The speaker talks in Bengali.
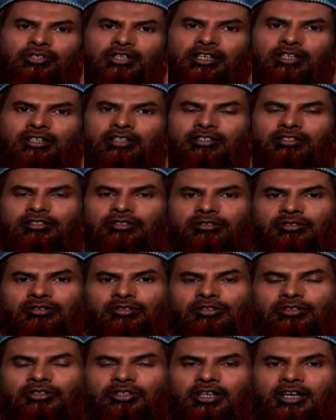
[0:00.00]
কাউসারের
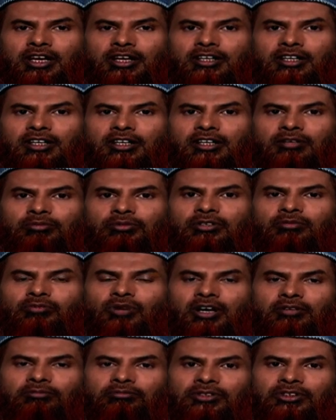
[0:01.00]
অধিকারী
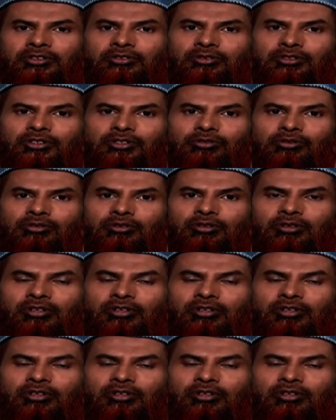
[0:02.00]
নবী মোহাম্মদুর